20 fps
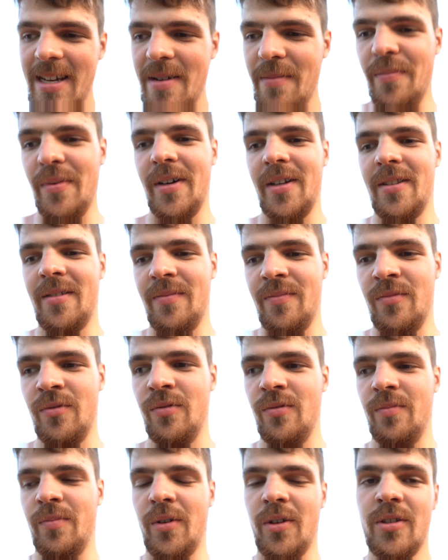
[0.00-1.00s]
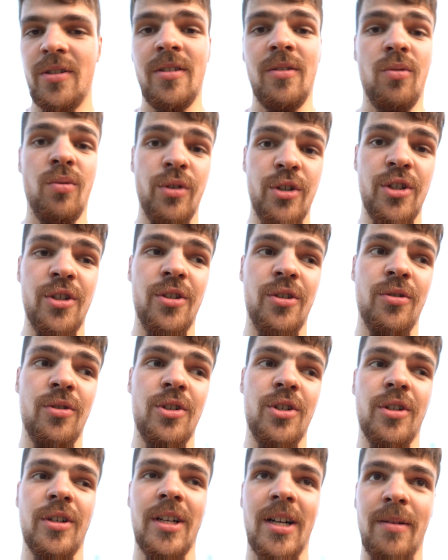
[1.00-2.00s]
поэтому просто очень и
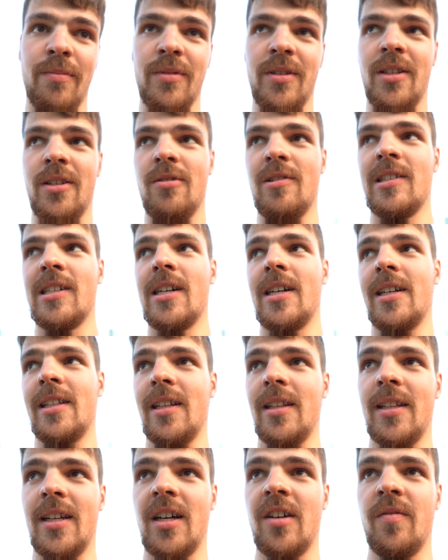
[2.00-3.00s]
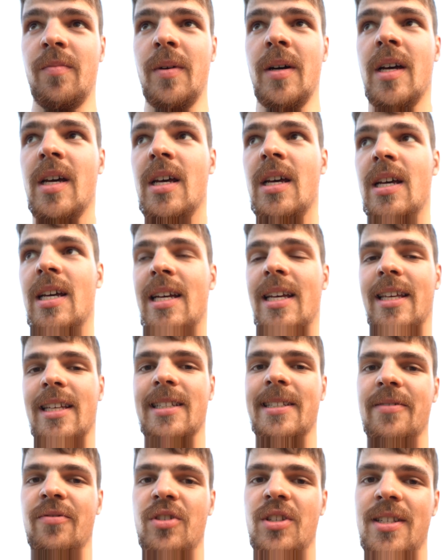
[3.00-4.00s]
очень грамотно, если у вас какая-то травма,
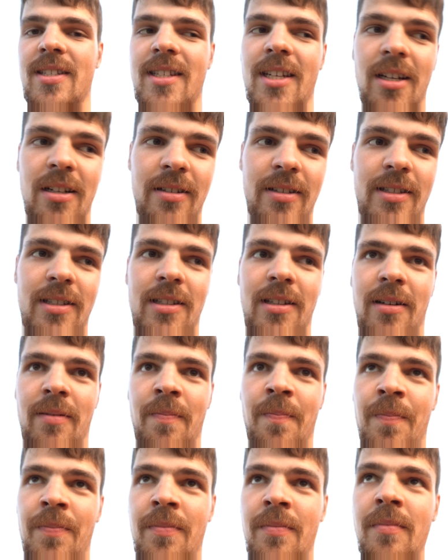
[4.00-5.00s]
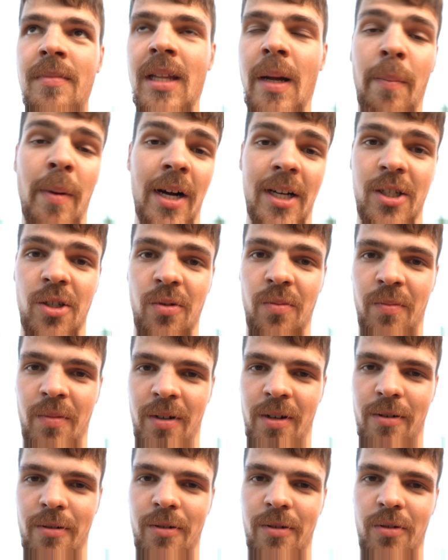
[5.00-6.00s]
если вы не сделаете там до максимума
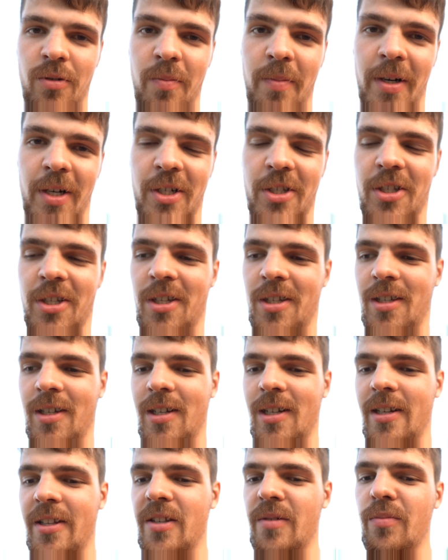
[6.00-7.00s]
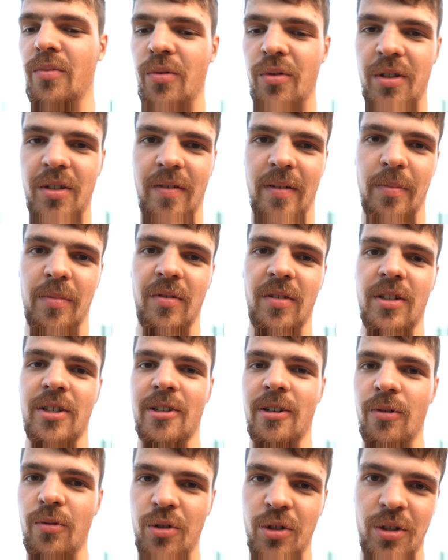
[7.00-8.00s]
какое-то упражнение или не будете,
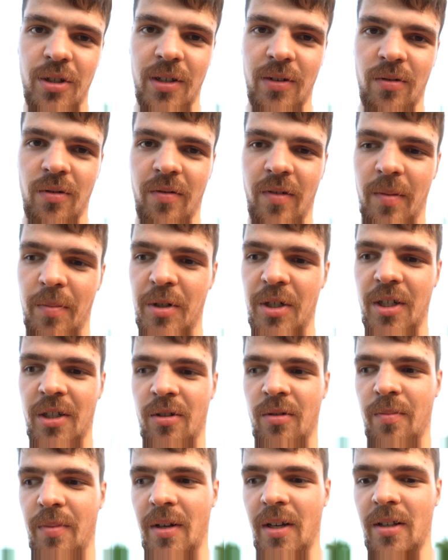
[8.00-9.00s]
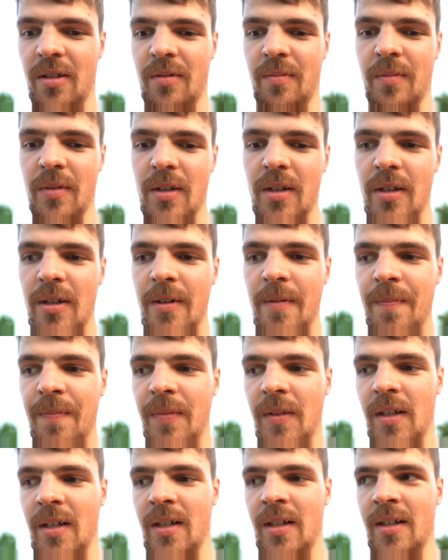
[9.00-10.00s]
исключить его вообще, но при этом
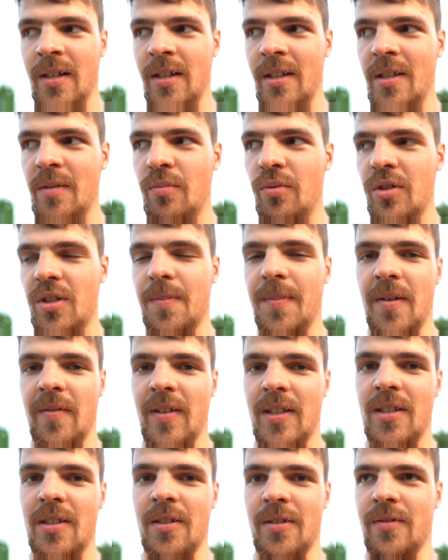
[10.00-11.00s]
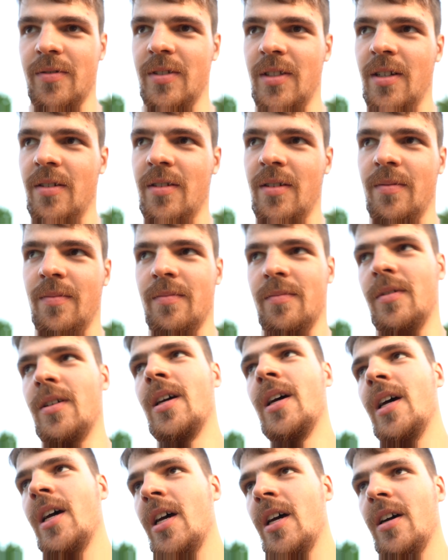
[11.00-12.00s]
а, не будете провоцировать, да, там,
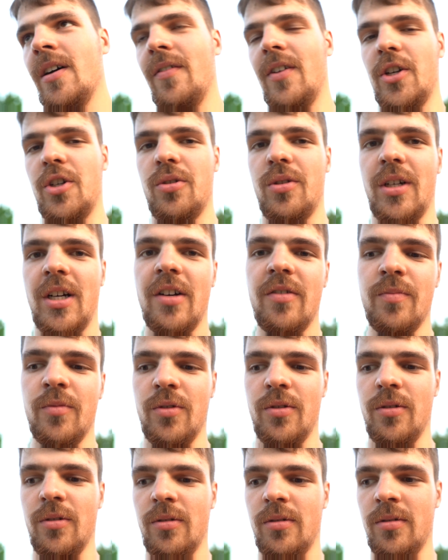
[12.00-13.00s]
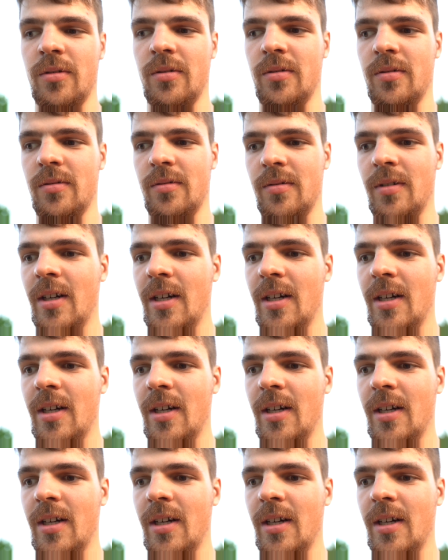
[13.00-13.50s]
вашу травму, то